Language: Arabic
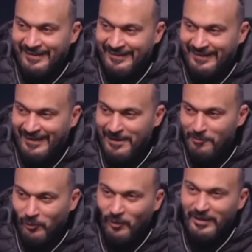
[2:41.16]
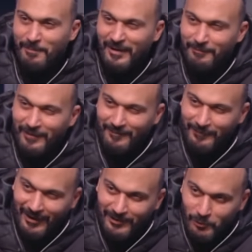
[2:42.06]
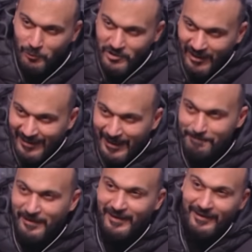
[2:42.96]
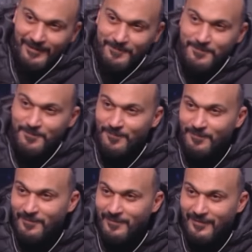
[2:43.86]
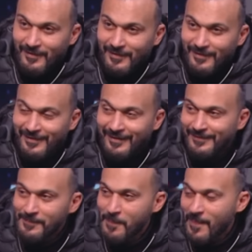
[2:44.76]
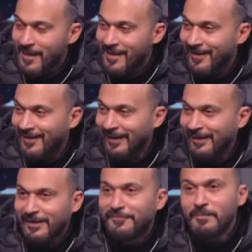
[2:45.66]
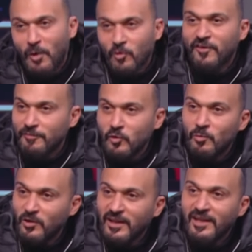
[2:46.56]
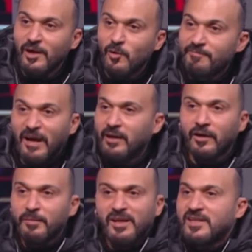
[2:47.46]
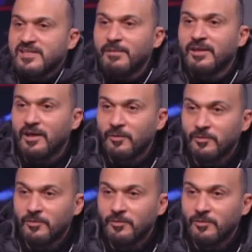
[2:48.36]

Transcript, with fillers: يعني هل الموضوع ده ما ما حطيتوش على جنب كده بمعنى ايه ما حطيتوش على جنب يعني ان في موقف من جمهور النادي الاهلي وقف معاك رغم ان انت